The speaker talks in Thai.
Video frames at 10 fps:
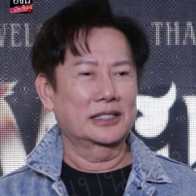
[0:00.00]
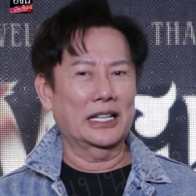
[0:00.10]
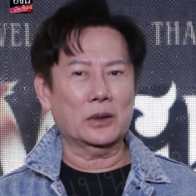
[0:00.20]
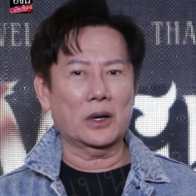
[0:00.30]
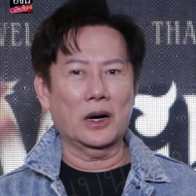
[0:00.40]

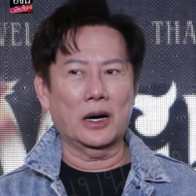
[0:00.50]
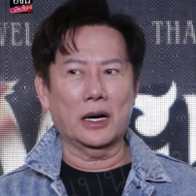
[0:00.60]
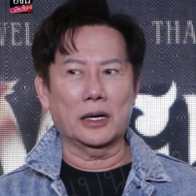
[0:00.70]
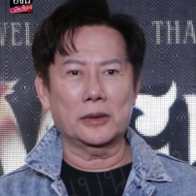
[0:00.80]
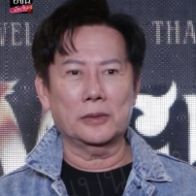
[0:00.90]
แล้วก็
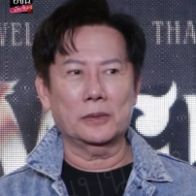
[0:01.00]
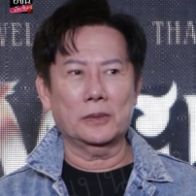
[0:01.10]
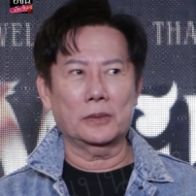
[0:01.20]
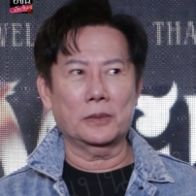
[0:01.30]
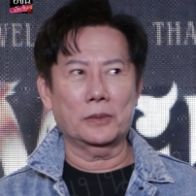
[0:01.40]

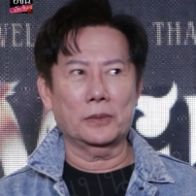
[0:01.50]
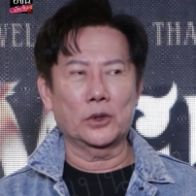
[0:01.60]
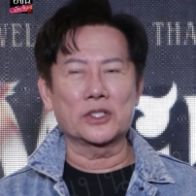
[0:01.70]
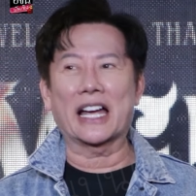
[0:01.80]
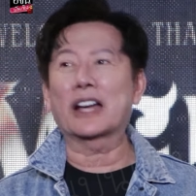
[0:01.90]

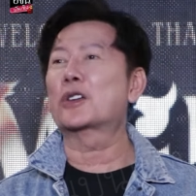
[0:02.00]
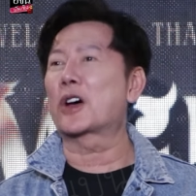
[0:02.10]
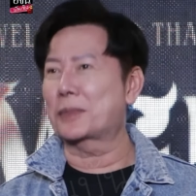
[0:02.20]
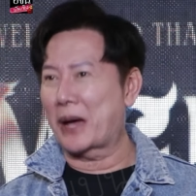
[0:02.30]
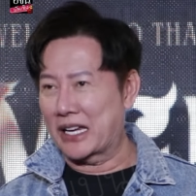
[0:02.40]
รู้จักเขาน้
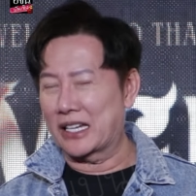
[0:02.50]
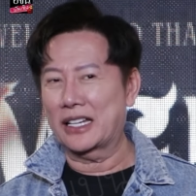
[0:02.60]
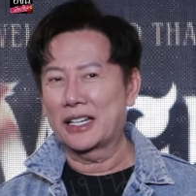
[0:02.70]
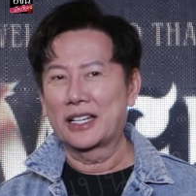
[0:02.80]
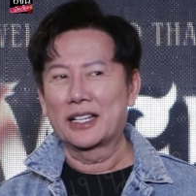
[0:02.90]
อยไป
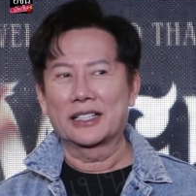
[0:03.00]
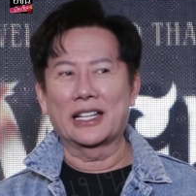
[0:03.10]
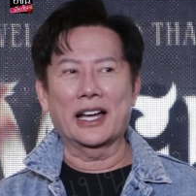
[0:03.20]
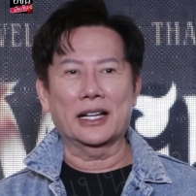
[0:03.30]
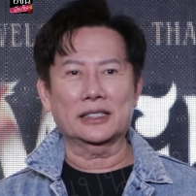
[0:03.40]

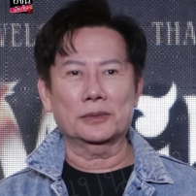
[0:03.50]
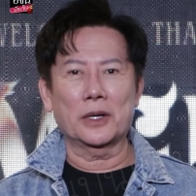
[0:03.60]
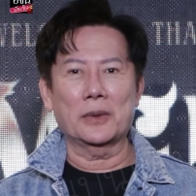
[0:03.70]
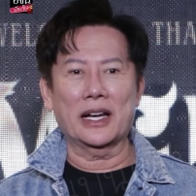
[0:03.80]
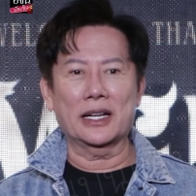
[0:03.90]
นะเพ
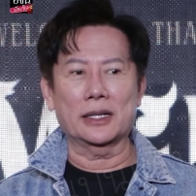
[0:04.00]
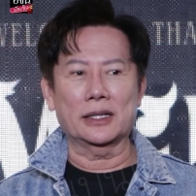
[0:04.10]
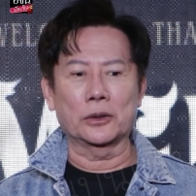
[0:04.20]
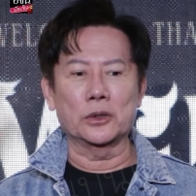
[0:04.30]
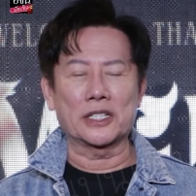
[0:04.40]
ราะว่า
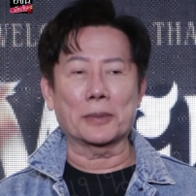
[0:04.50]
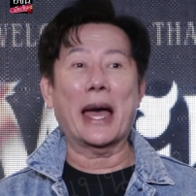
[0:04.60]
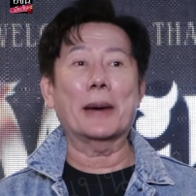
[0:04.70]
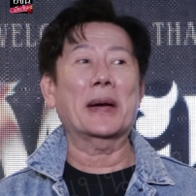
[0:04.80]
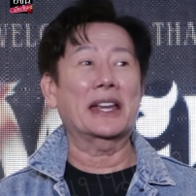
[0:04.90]
เราดูจาก
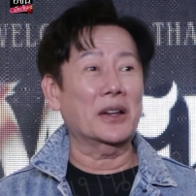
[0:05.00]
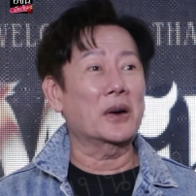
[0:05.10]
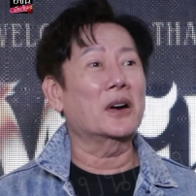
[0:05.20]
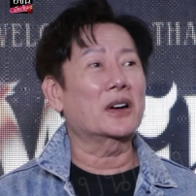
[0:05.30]
ภาพภายนอ